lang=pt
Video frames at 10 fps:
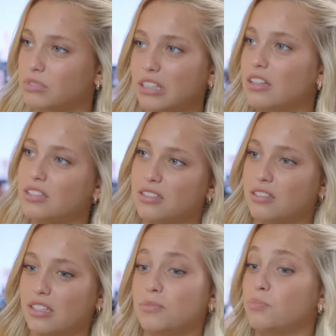tenho
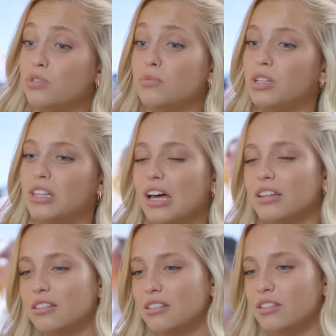essa
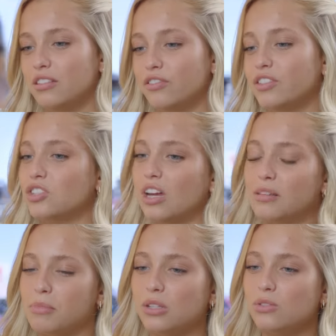possibilidade de viajar
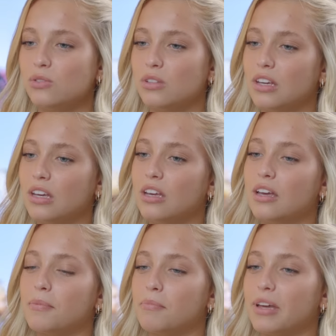imenso
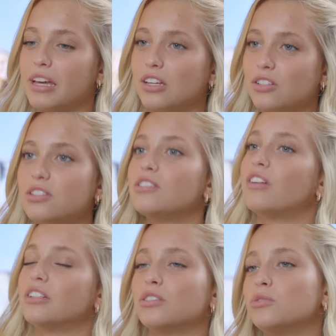mas sinto
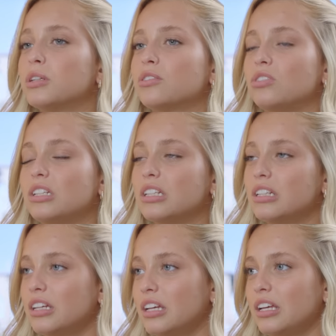falta de uma
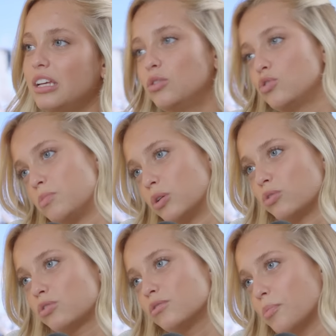rotina e dos
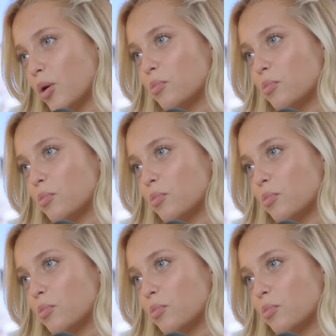meus, como é